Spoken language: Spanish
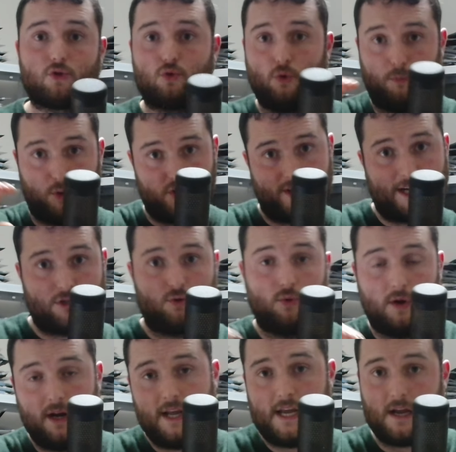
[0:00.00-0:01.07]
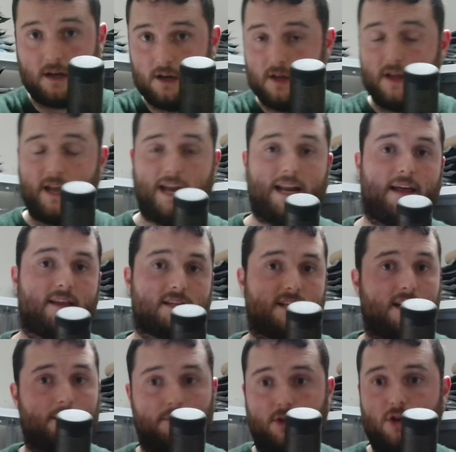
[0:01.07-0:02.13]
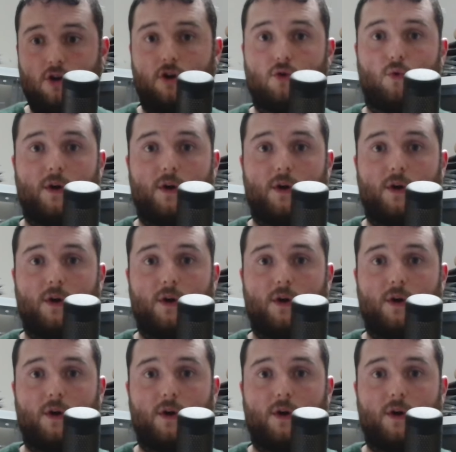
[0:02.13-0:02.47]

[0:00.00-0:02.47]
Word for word: tú pondrás un link en la descripción